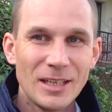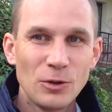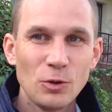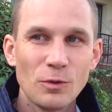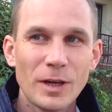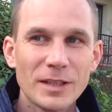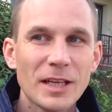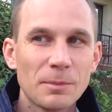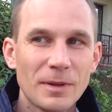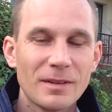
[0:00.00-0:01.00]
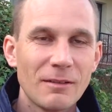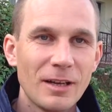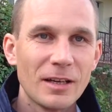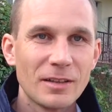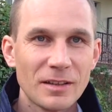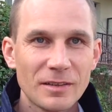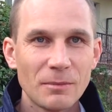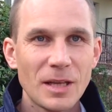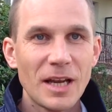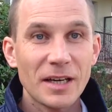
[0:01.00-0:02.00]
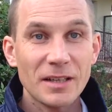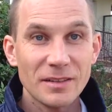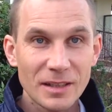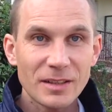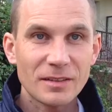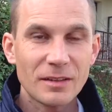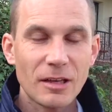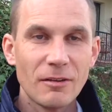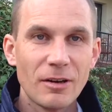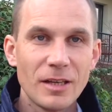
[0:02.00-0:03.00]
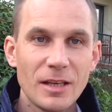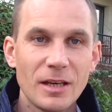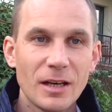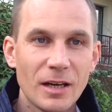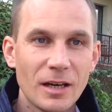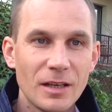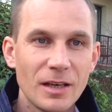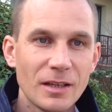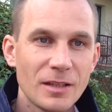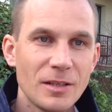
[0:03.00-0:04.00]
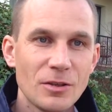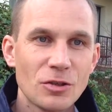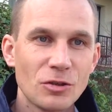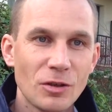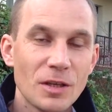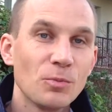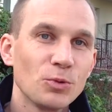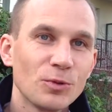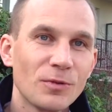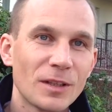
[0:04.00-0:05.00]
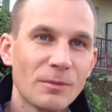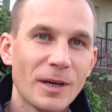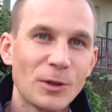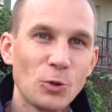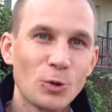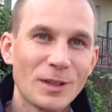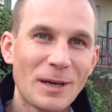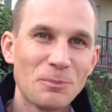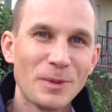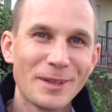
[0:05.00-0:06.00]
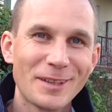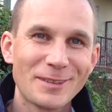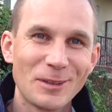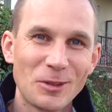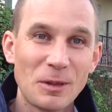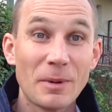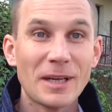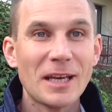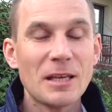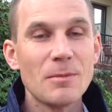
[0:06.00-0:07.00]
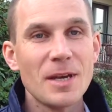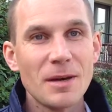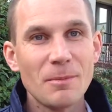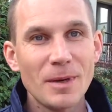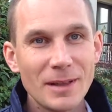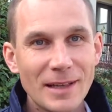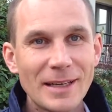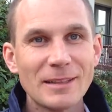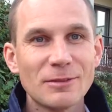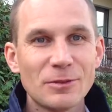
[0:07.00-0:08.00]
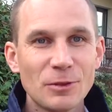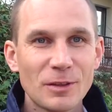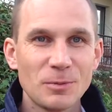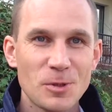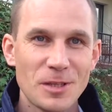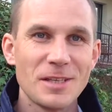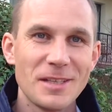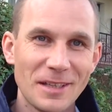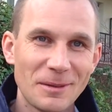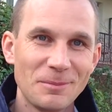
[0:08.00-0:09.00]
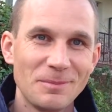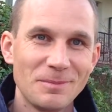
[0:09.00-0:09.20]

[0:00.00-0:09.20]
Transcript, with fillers: Ну, вилдкат представляет, на самом деле, организаторы соревнований. Я надеюсь, что они будут в этом году к нам благосклонны. По крайней мере, мы для этого все возможное делаем.